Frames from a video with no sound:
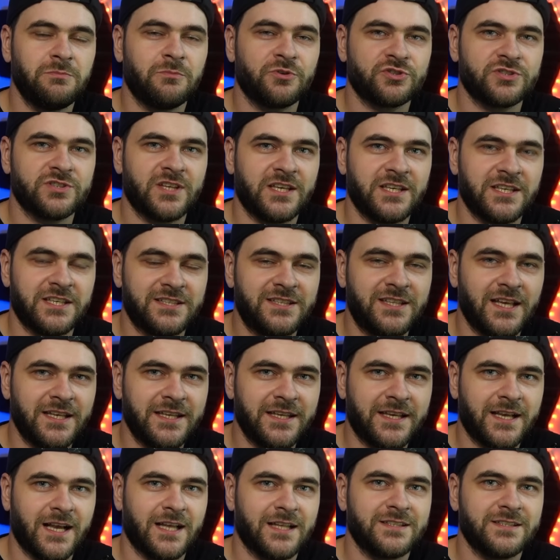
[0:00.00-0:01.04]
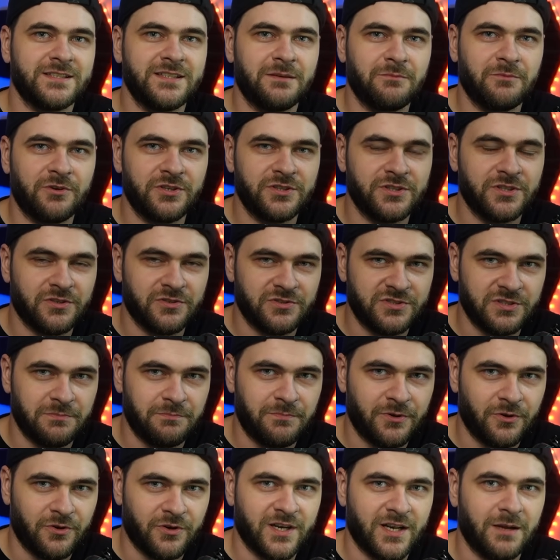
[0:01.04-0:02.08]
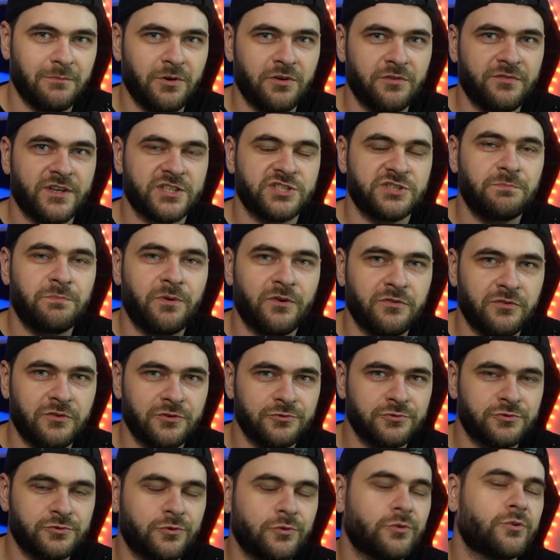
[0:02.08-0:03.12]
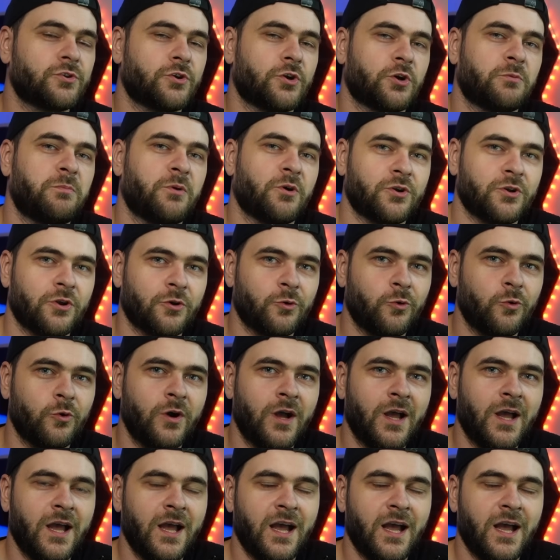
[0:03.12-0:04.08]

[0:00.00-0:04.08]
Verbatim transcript: można ich delikatnie, moi drodzy, programować powolutku, krok po kroku,